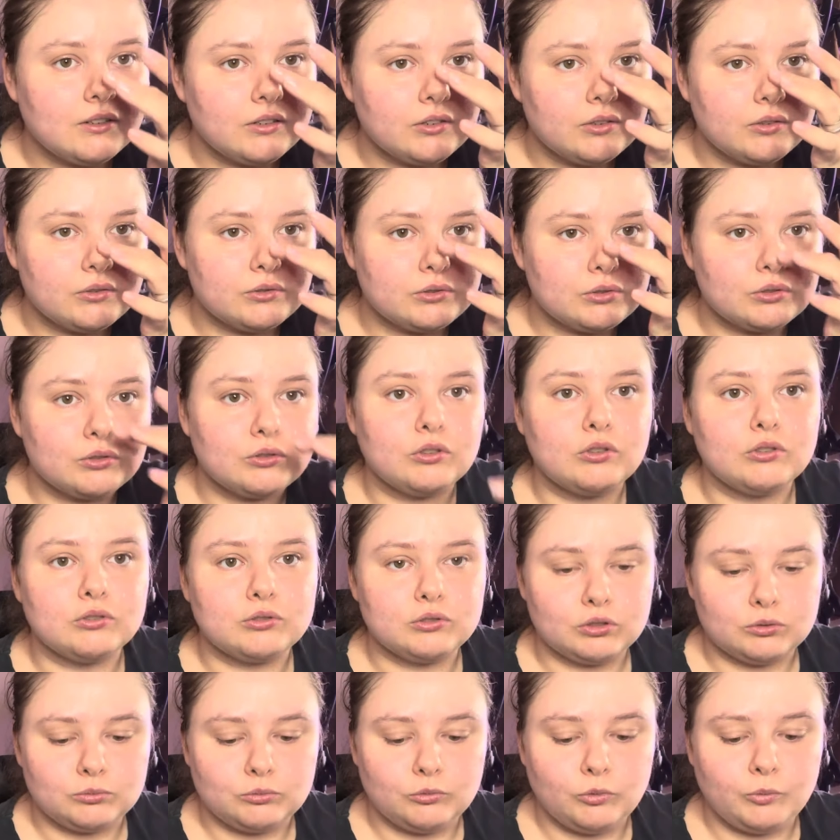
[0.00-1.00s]
o co, o
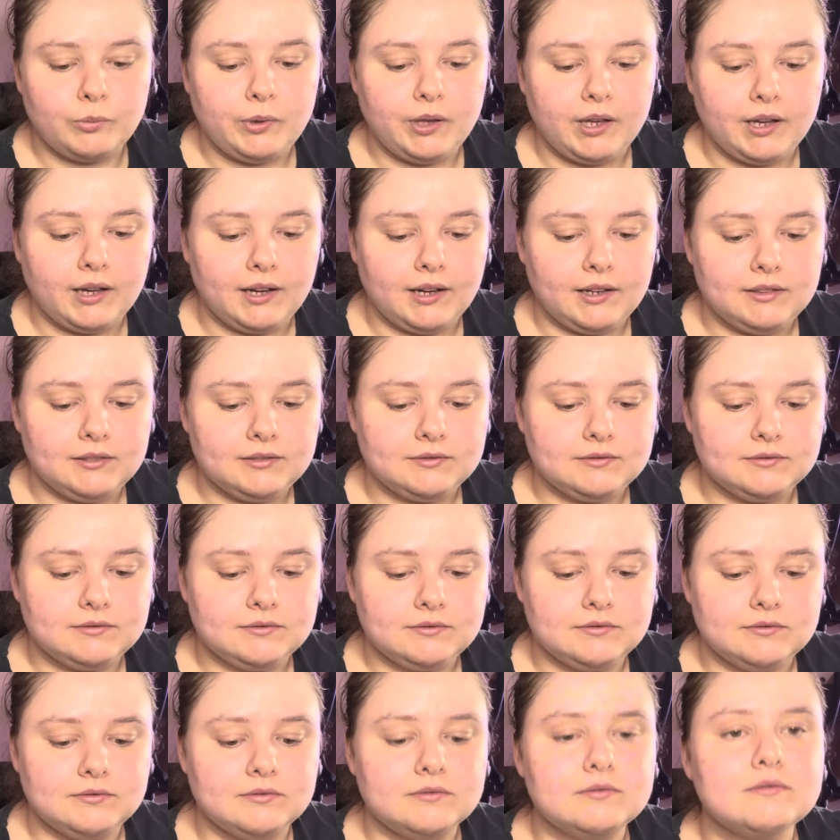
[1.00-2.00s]
co mu biega
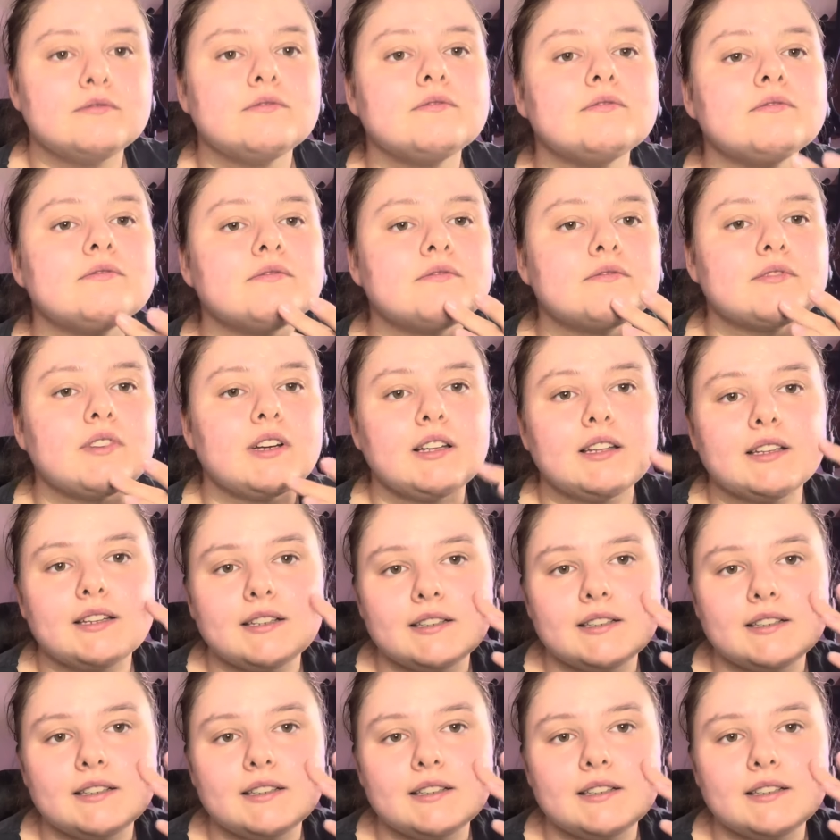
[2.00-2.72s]
ale